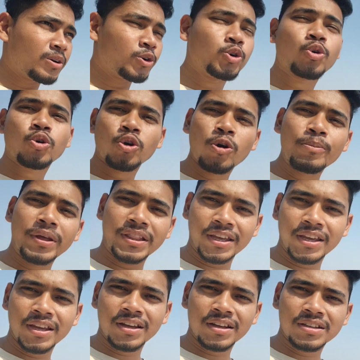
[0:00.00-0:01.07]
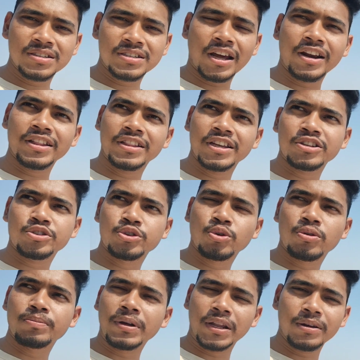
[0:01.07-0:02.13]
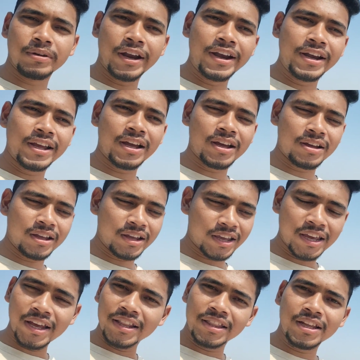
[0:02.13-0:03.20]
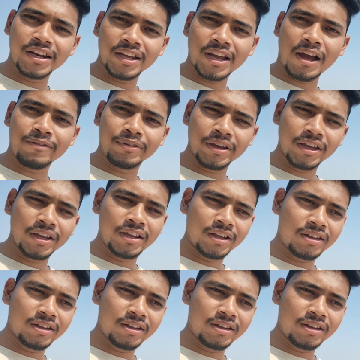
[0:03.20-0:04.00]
टुकड़ों में थी सारे देश टुक मतलब इंडिया के अंदर ही काफ़ी